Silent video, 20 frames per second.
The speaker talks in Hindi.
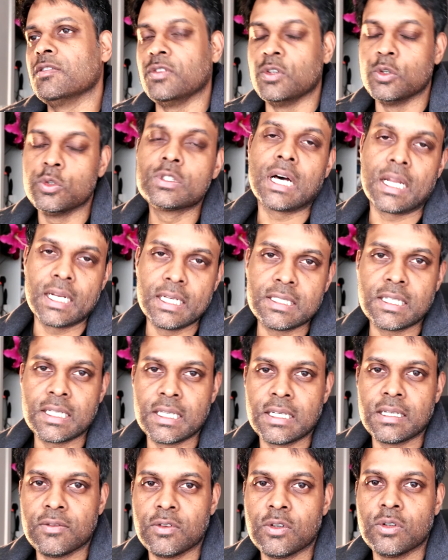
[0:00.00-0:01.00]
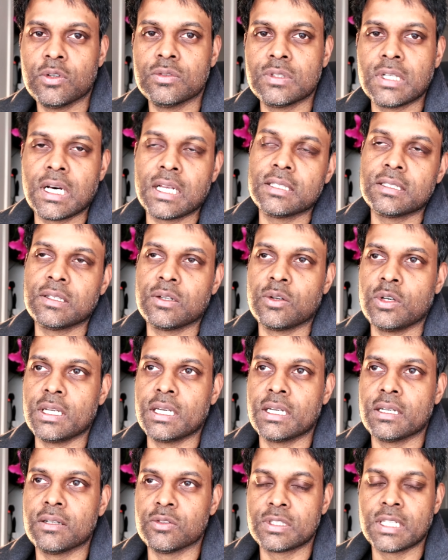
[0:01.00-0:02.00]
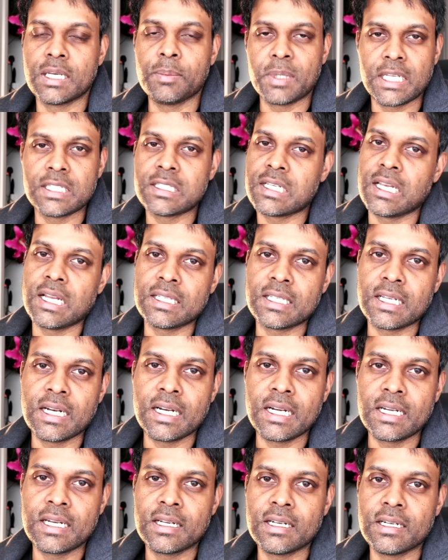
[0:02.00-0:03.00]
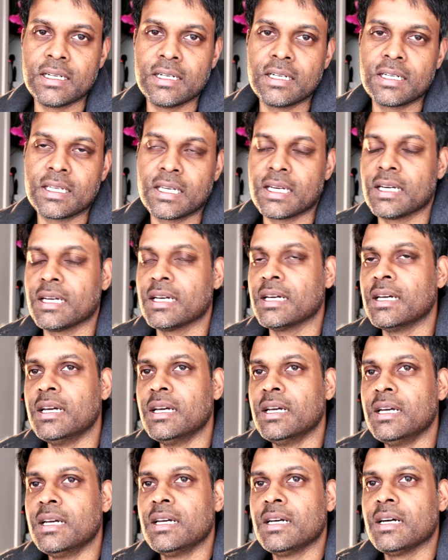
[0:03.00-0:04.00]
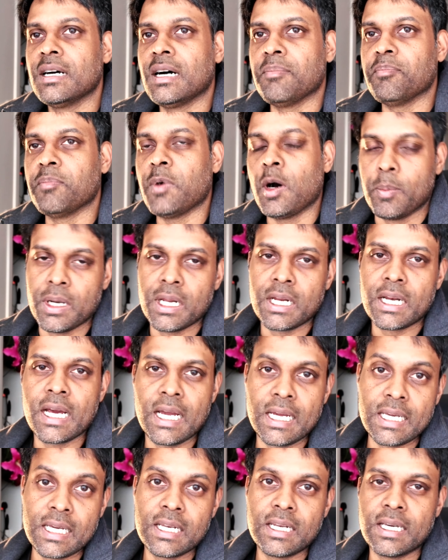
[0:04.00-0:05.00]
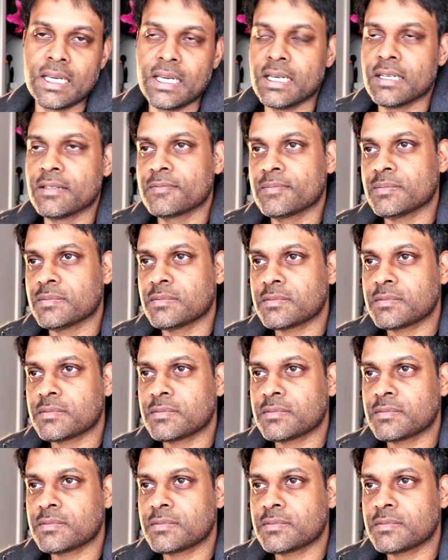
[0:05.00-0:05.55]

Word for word: व्यूज़ आने चाहिए वो ज़्यादा ज़रूरी है उससे ही पता चल जाता है राइट कि आप पॉपुलर है या नहीं है